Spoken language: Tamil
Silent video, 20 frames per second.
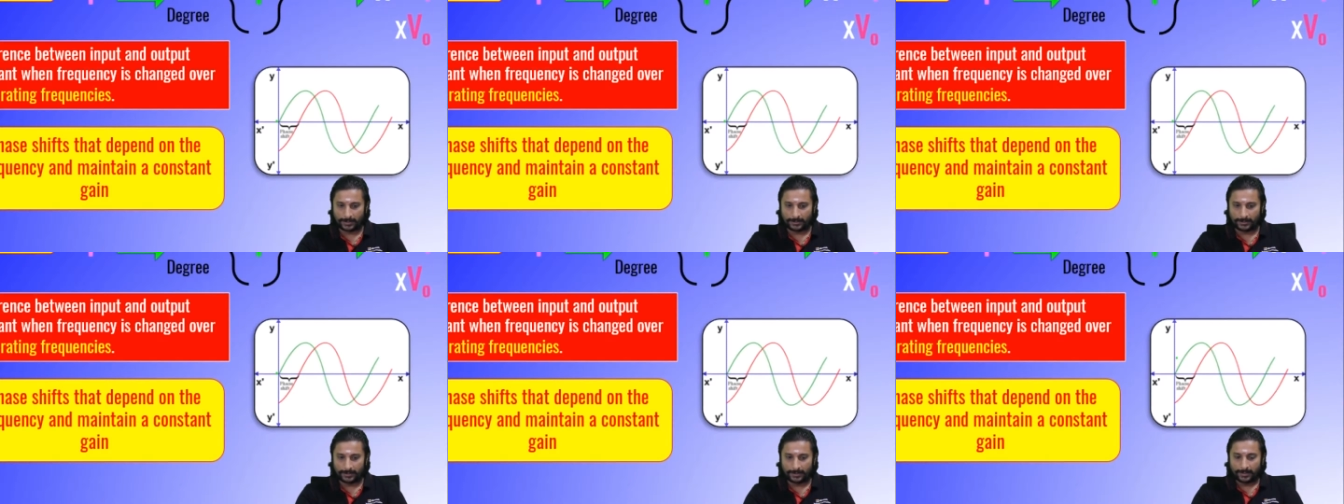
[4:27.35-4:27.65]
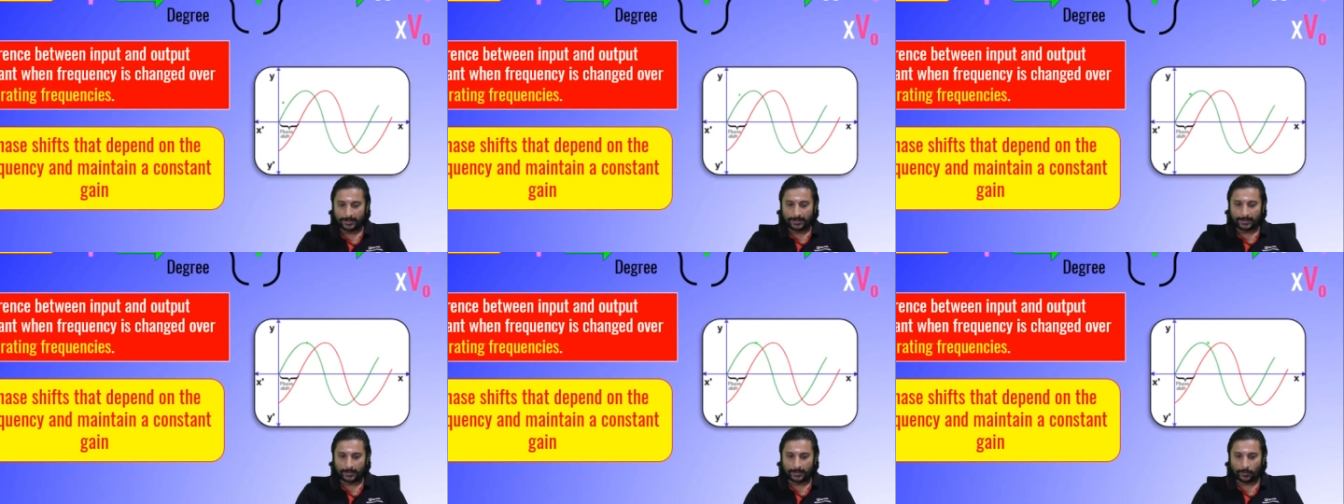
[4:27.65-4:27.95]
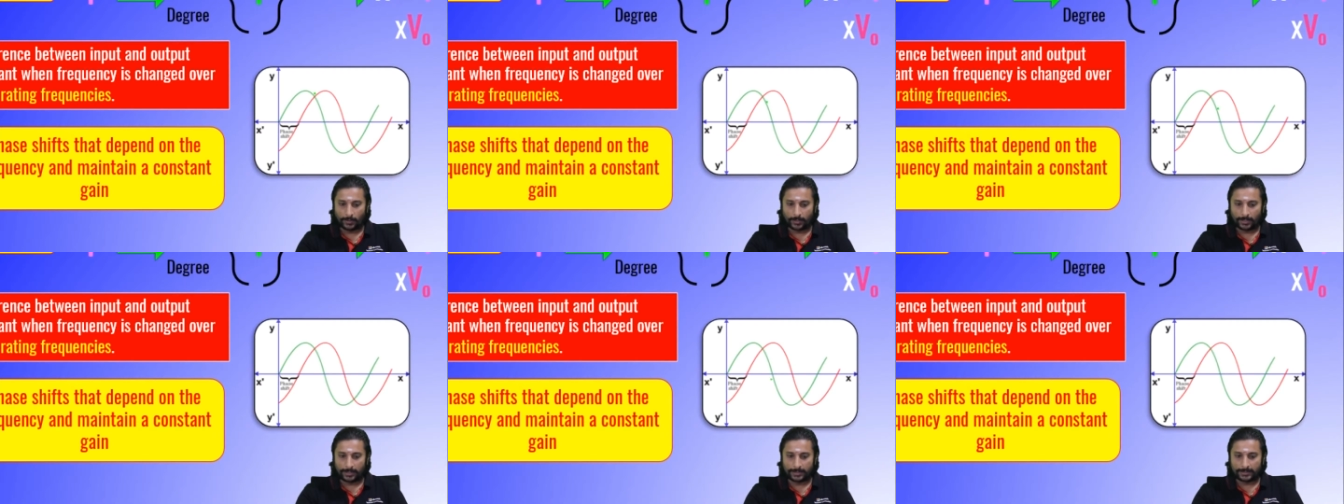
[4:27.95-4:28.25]
நான்
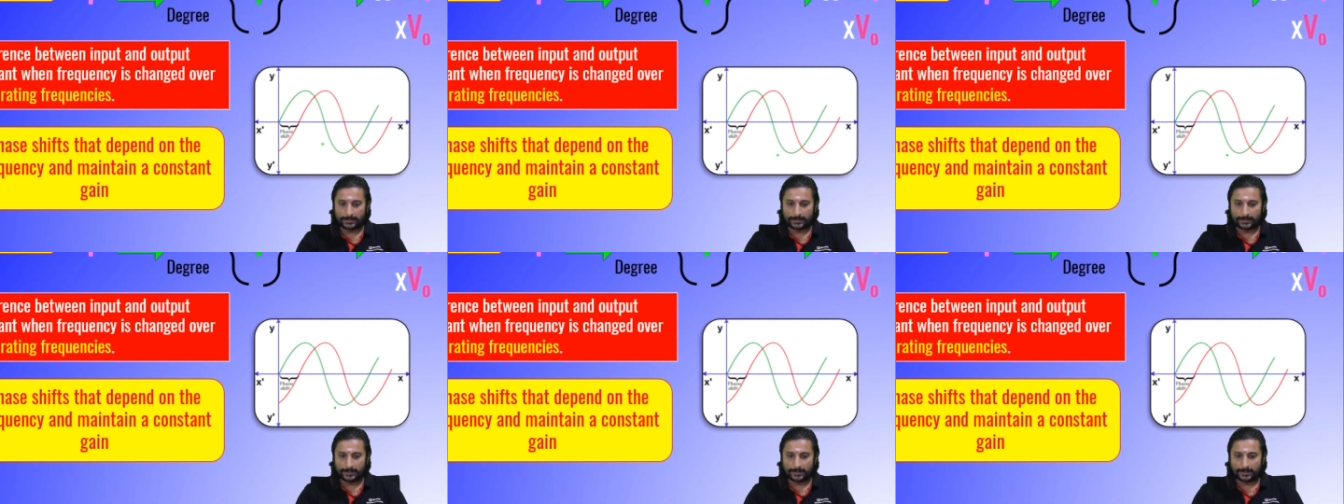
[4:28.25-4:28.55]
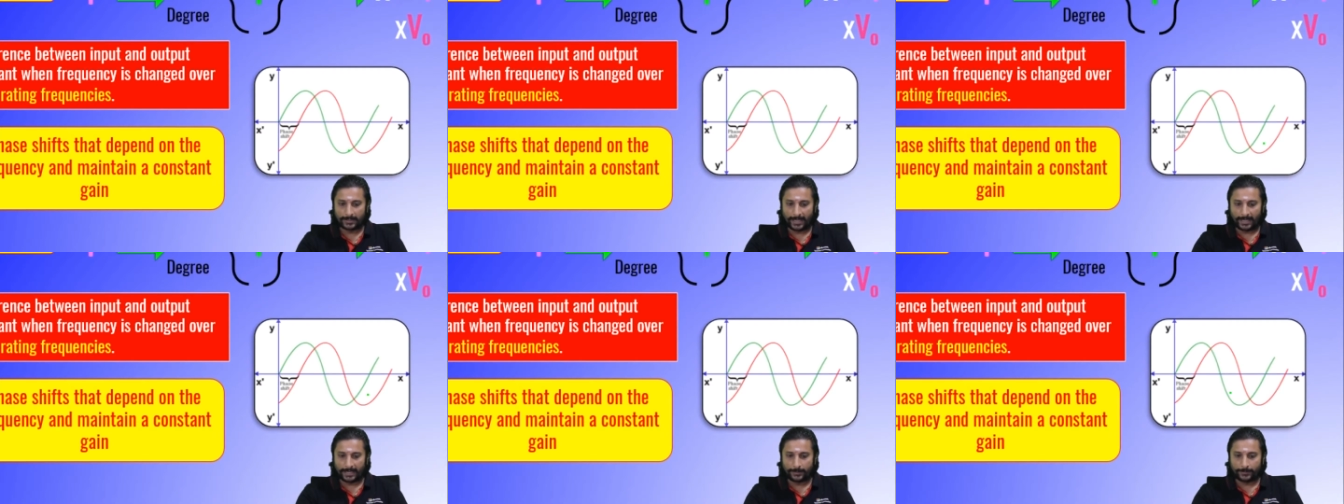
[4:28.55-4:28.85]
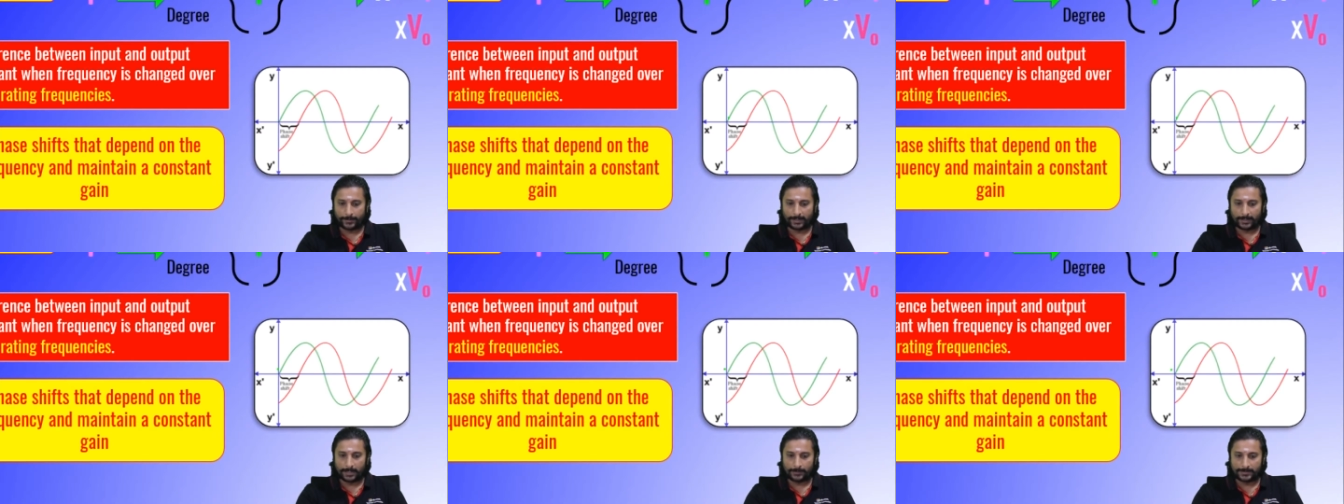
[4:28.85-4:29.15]
உங்களுக்கு டயக்ராம்
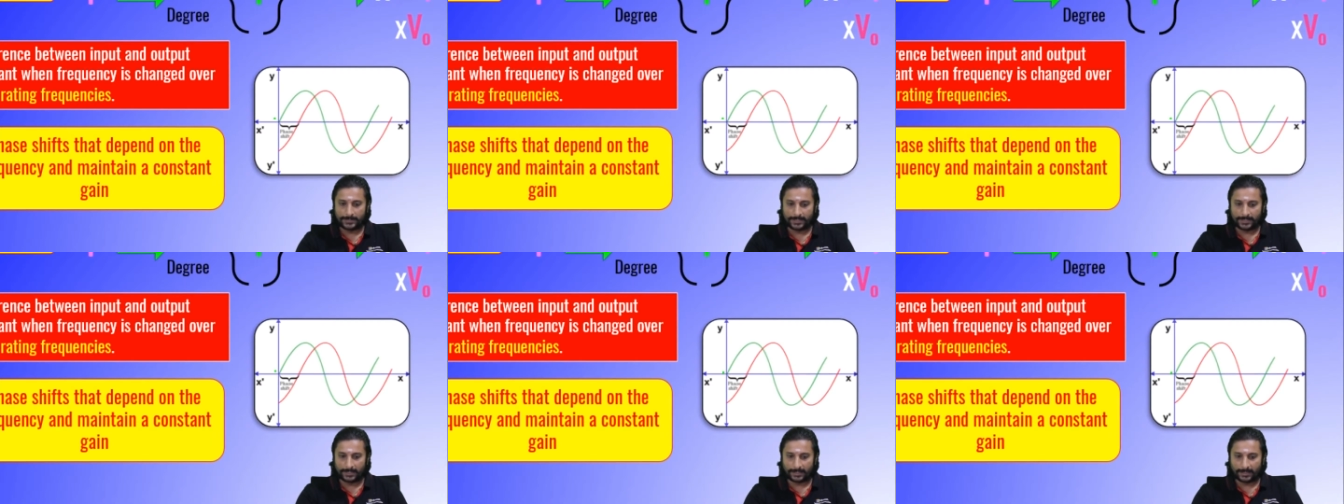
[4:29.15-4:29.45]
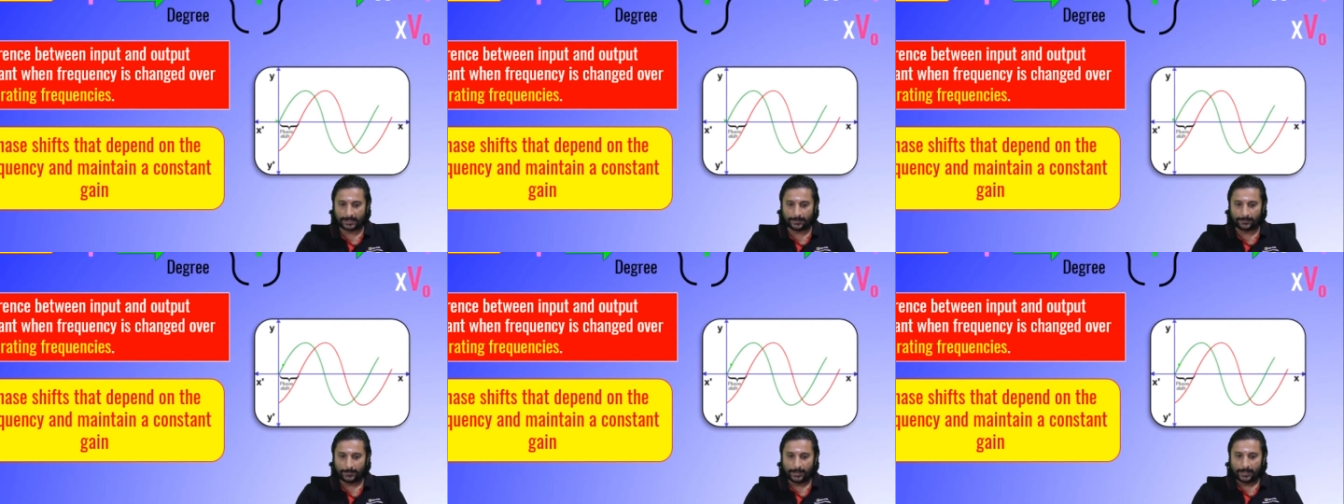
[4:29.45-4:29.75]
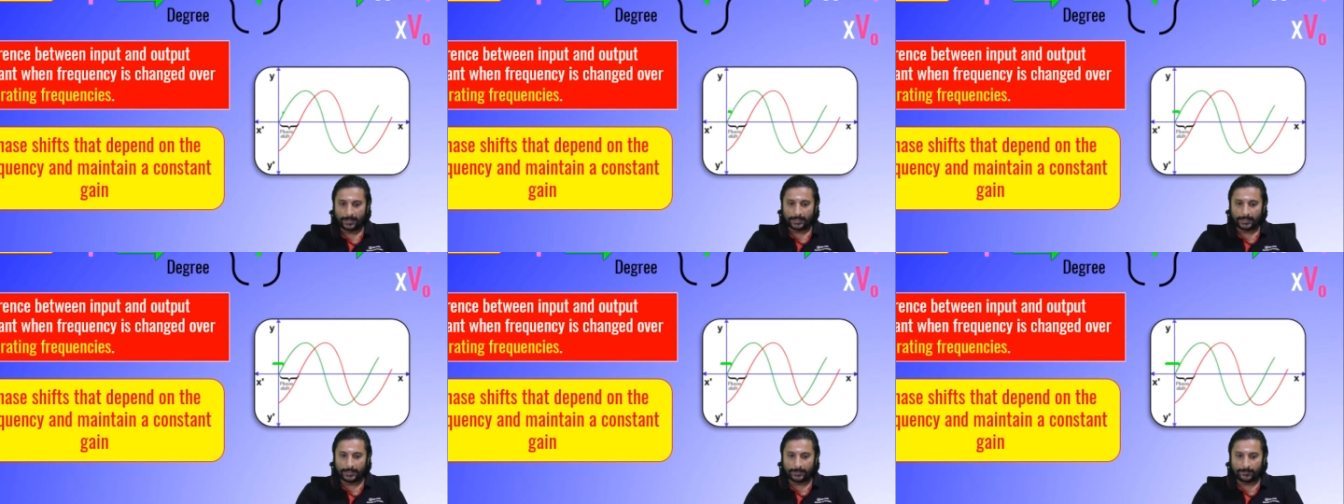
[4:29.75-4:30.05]
தான் காமிச்சிட்ருக்கேன்
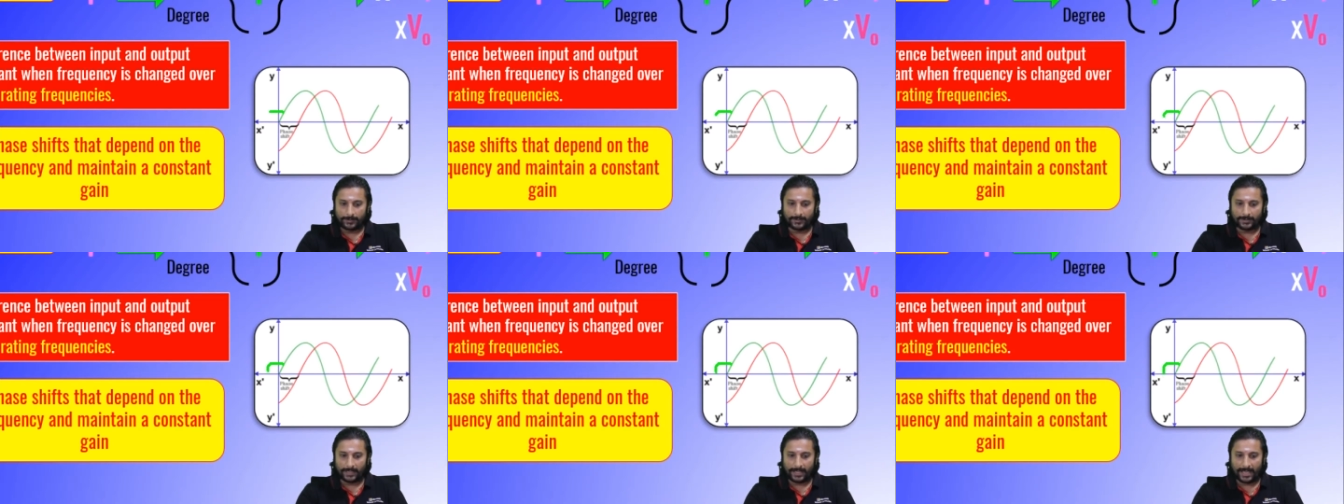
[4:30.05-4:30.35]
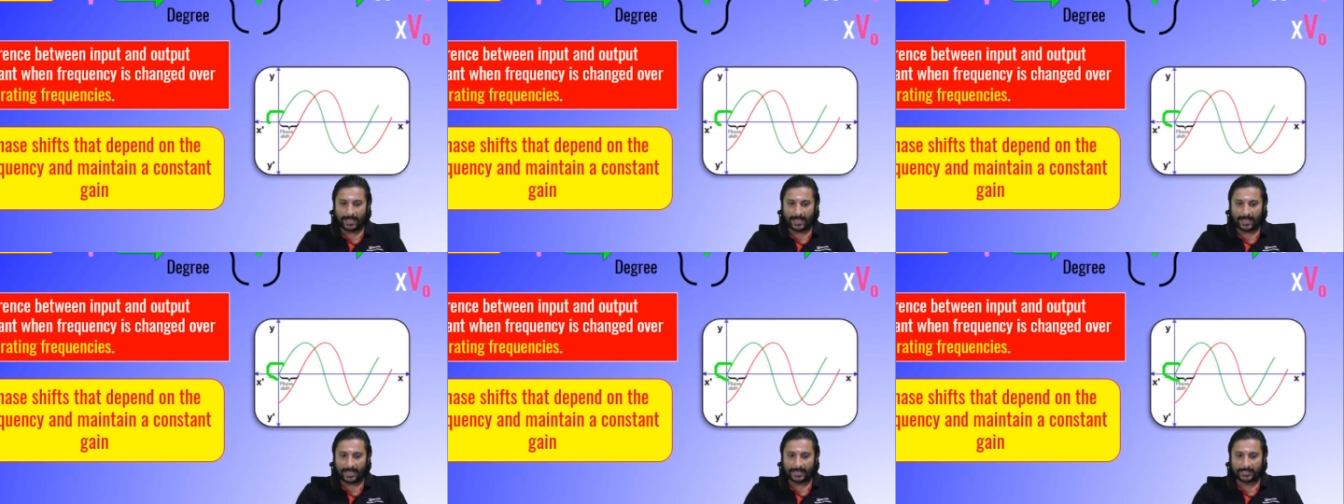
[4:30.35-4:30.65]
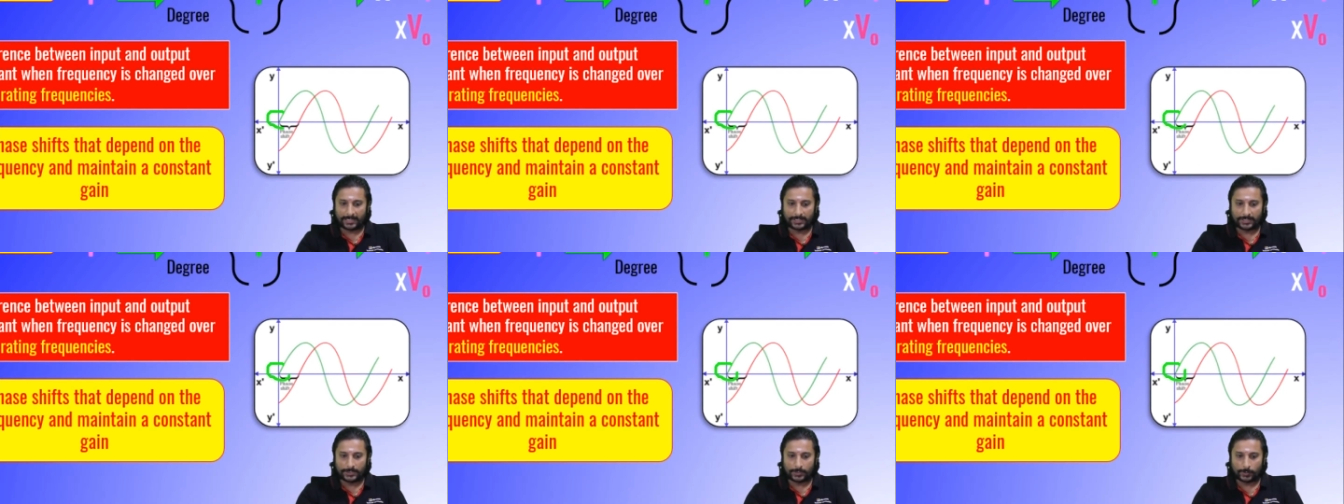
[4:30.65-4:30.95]
இது வந்து
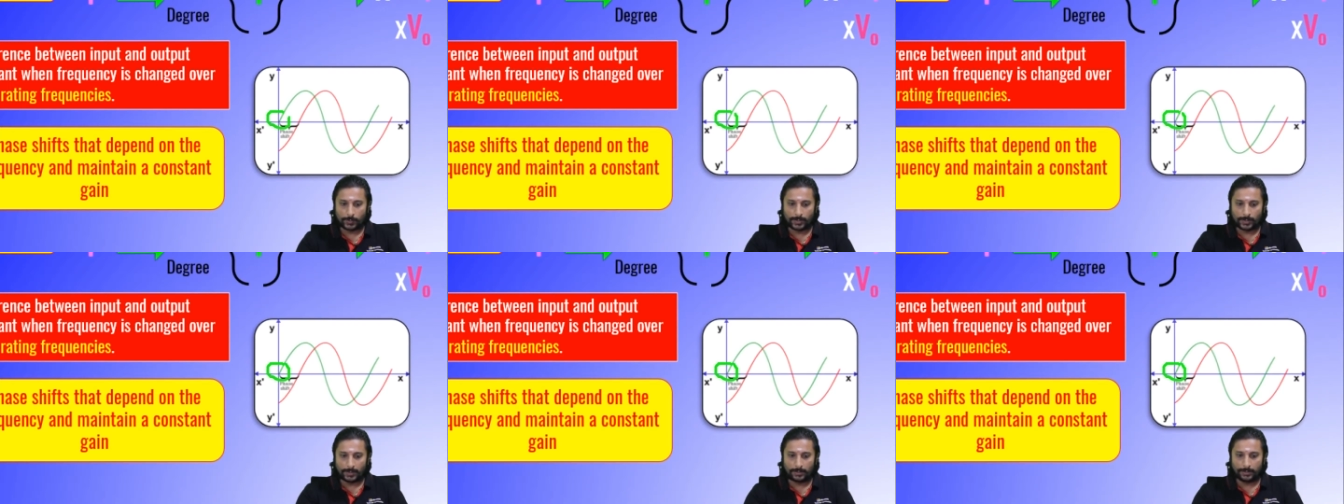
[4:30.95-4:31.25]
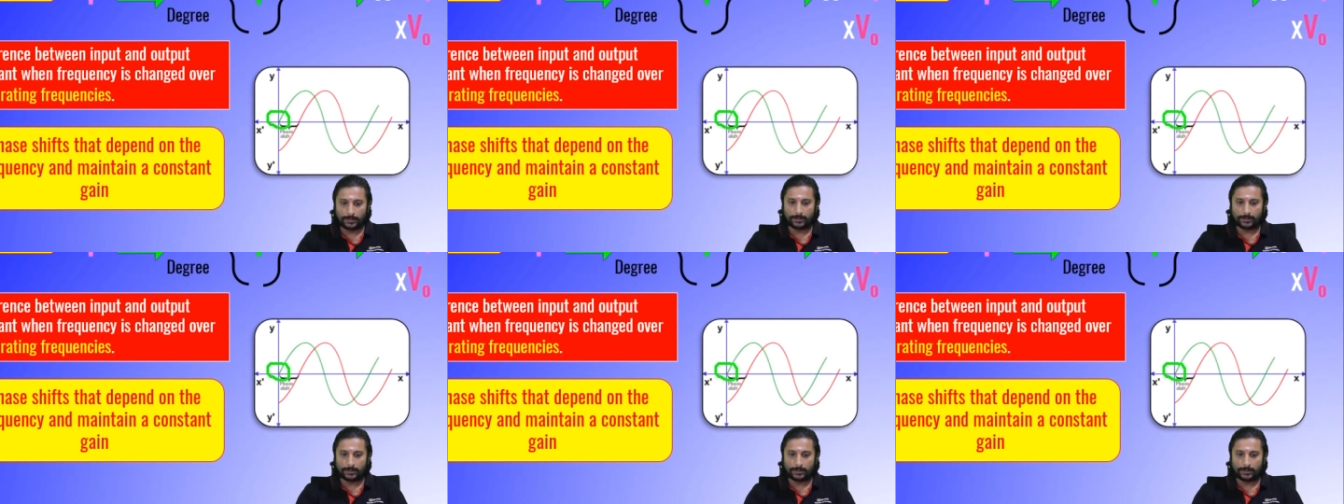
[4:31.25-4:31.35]
ஆக்சுவல்